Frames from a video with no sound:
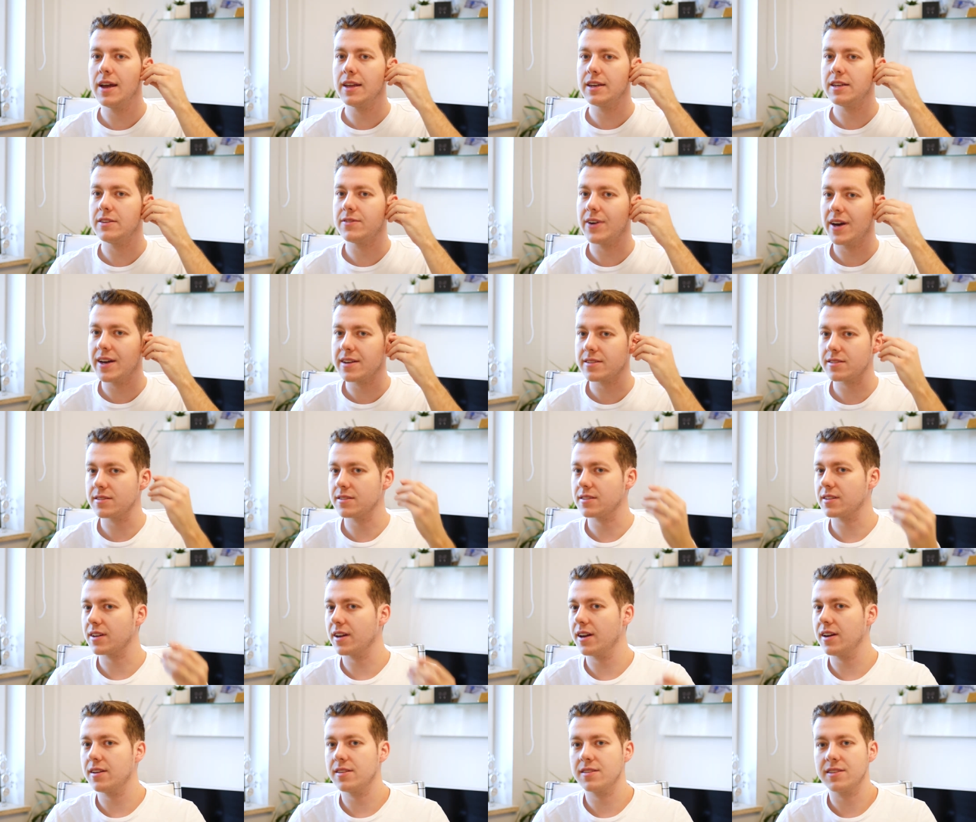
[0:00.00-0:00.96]
Die weißen
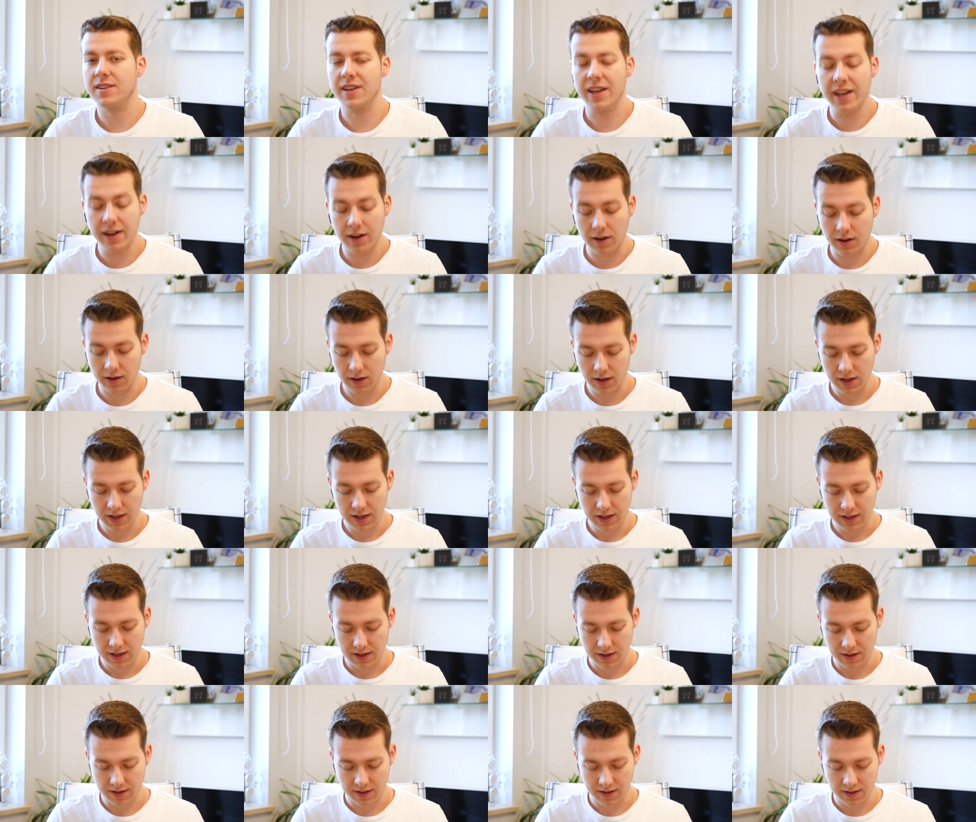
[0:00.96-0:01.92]
trägt jeder,
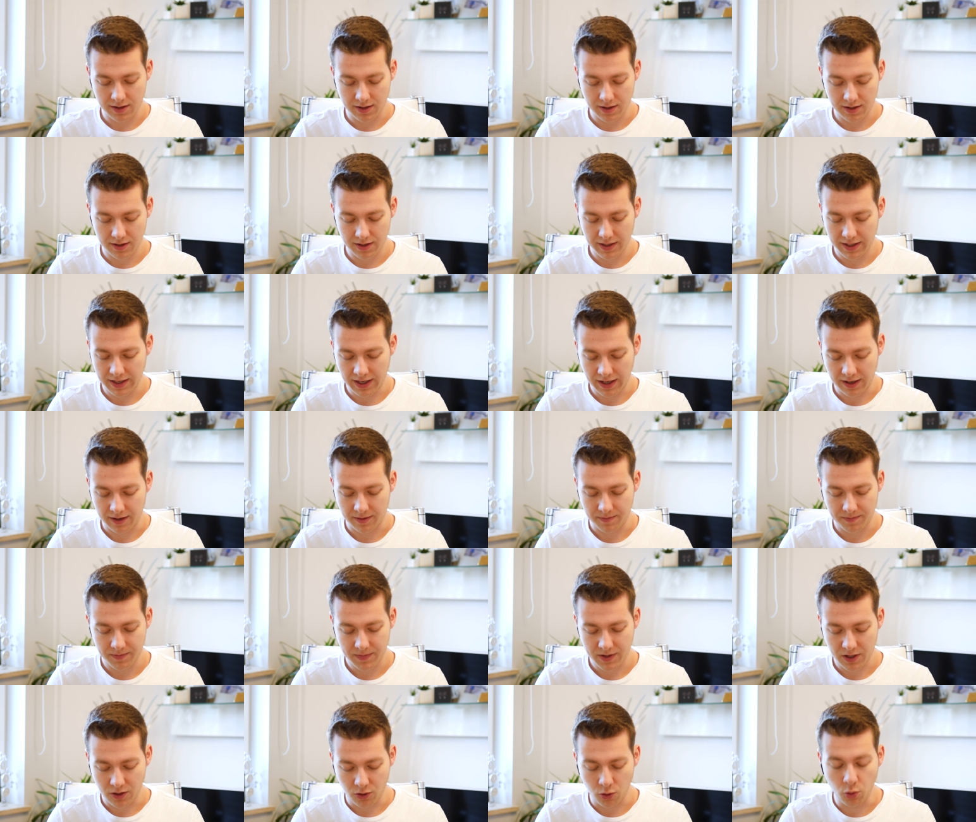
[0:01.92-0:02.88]
äh, ja,
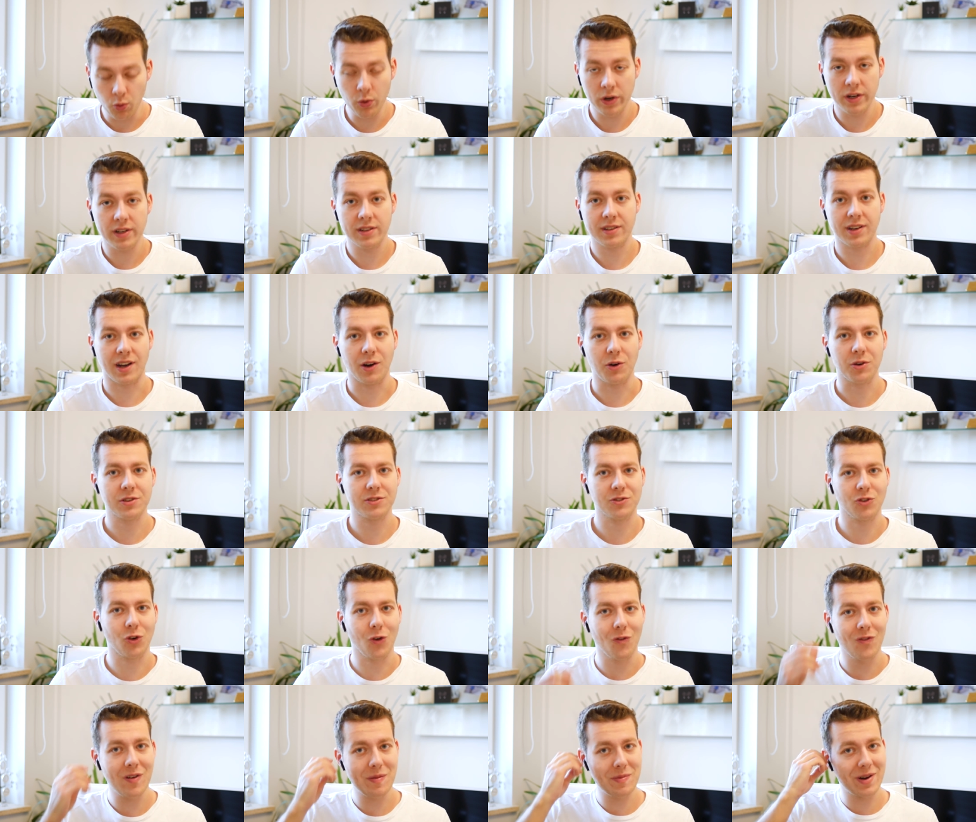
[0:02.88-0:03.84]
Louis draußen
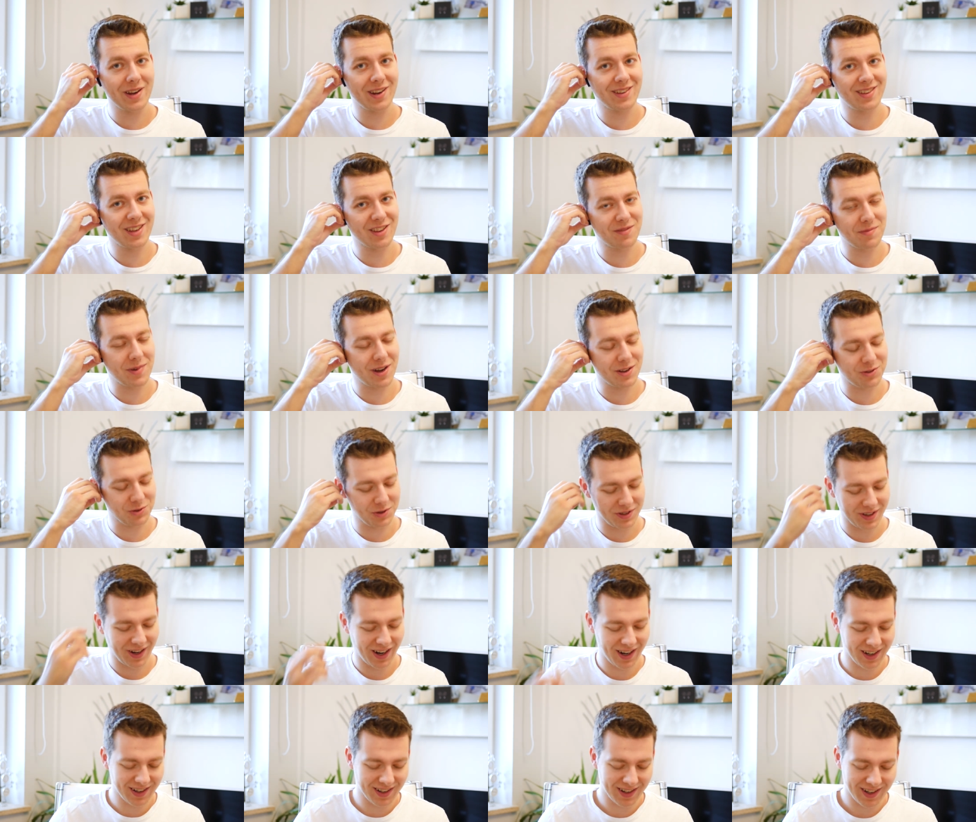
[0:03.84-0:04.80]
rum, wenn man das jetzt mal so
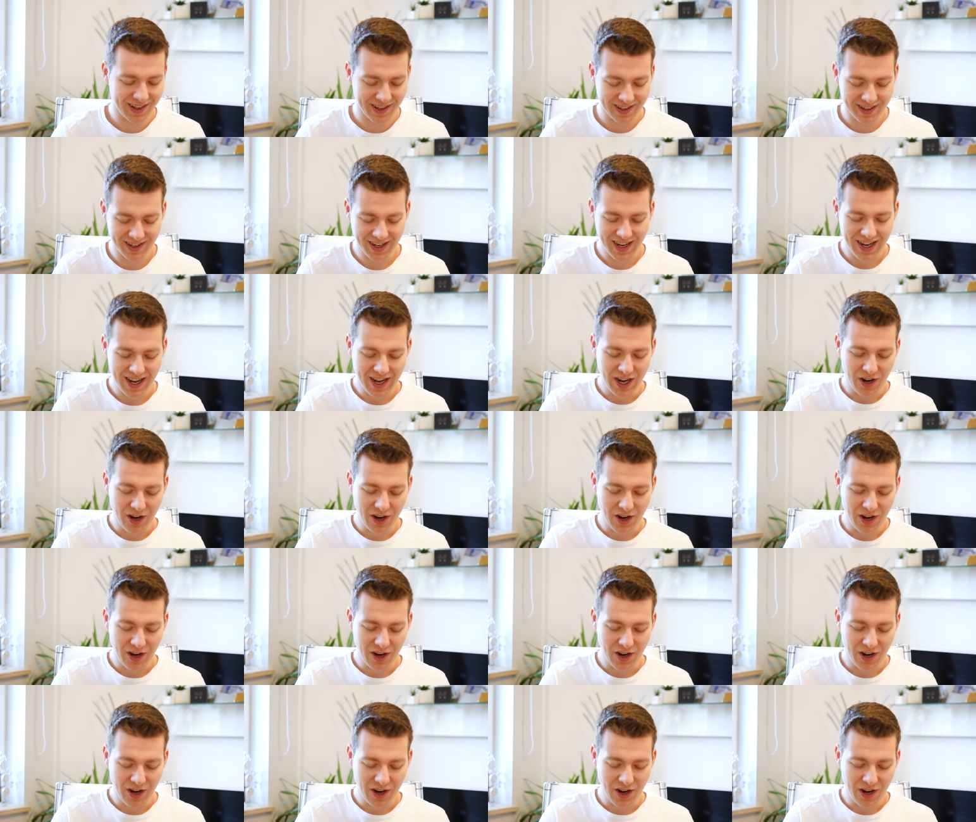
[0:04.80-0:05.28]
sagen kann.